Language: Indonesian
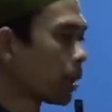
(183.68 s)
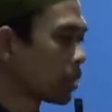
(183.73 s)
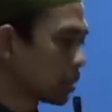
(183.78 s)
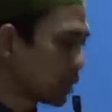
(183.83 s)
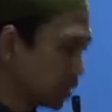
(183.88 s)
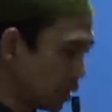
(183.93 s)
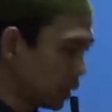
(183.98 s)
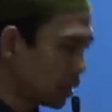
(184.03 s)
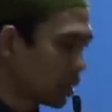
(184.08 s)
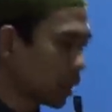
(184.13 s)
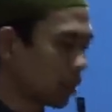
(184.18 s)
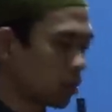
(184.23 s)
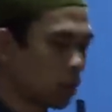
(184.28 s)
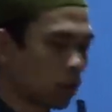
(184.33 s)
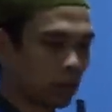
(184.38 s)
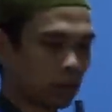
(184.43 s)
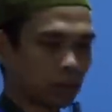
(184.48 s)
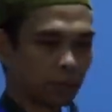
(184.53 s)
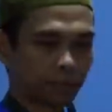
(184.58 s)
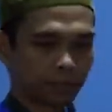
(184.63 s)
pasti
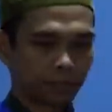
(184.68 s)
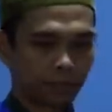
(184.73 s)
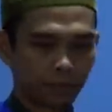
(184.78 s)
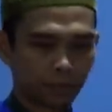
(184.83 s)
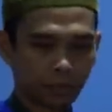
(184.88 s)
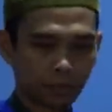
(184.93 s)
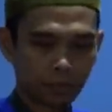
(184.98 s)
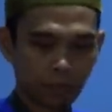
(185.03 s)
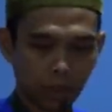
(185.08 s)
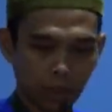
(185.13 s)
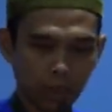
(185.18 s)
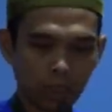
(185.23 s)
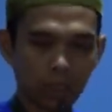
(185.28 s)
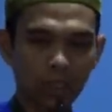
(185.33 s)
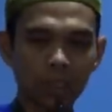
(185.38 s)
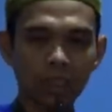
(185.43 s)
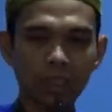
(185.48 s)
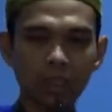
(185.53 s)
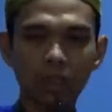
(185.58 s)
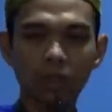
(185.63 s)
takut.
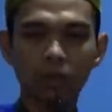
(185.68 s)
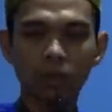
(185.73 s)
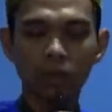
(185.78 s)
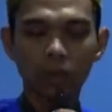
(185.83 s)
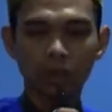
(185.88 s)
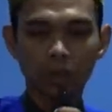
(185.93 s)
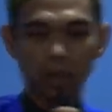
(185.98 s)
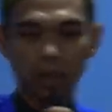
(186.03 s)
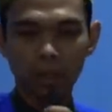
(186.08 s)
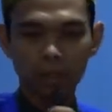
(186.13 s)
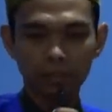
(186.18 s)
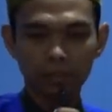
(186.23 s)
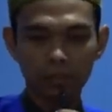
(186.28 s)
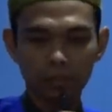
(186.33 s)
Ittaqullah.